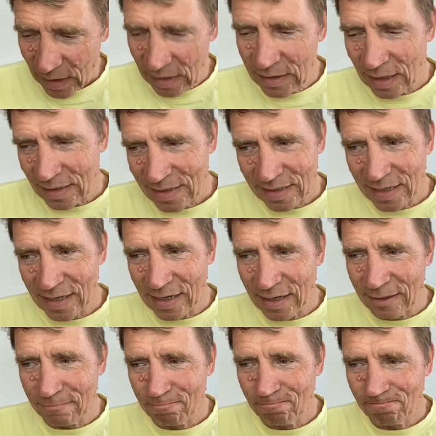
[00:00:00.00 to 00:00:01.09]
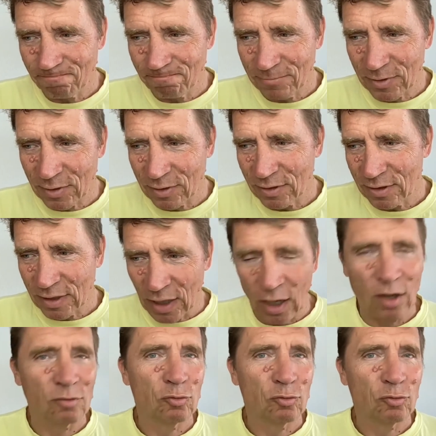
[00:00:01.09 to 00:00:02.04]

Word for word: dass er ja,